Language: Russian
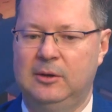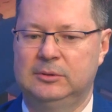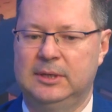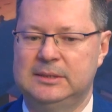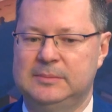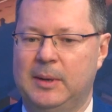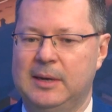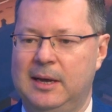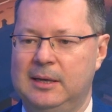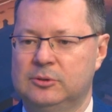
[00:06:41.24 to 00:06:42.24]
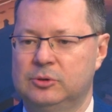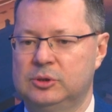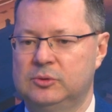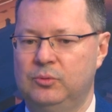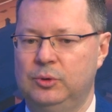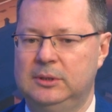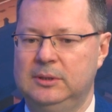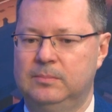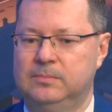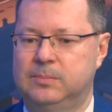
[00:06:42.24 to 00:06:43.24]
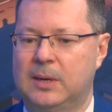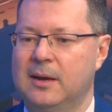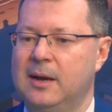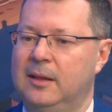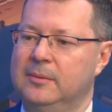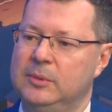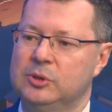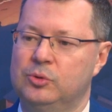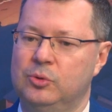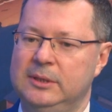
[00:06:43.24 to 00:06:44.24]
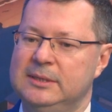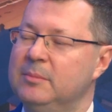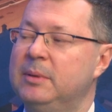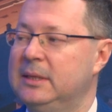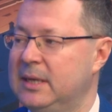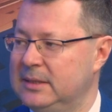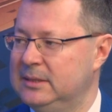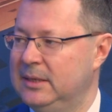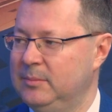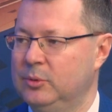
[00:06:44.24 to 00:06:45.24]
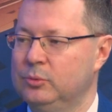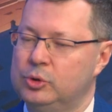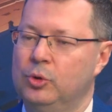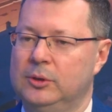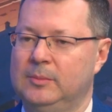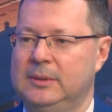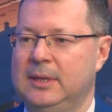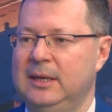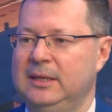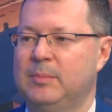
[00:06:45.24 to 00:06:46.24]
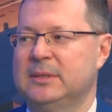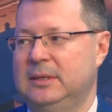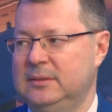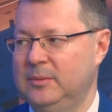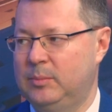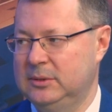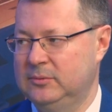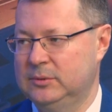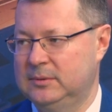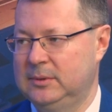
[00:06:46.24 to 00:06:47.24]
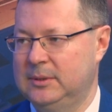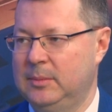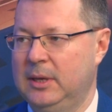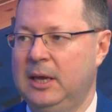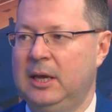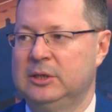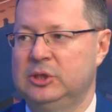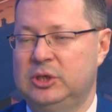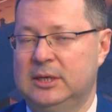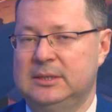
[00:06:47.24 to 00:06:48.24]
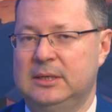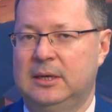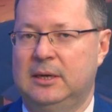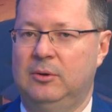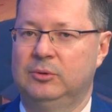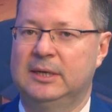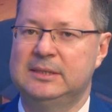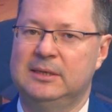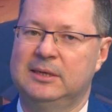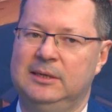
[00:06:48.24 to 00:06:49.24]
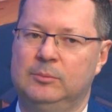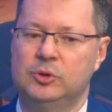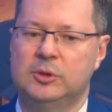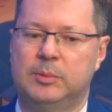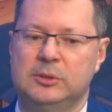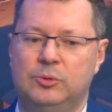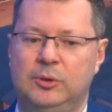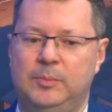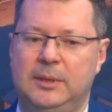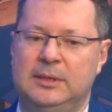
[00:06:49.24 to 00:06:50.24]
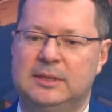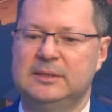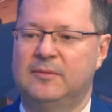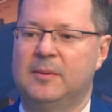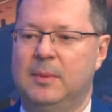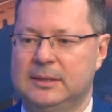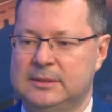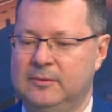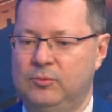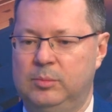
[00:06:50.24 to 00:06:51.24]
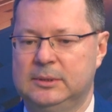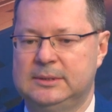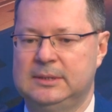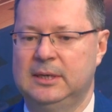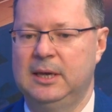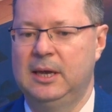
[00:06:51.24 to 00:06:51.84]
у нас пока существует прогал между изобретателями, учеными, да, и непосредственными производственниками. Сейчас а, у нас а, немножко происходит перетрансформация в области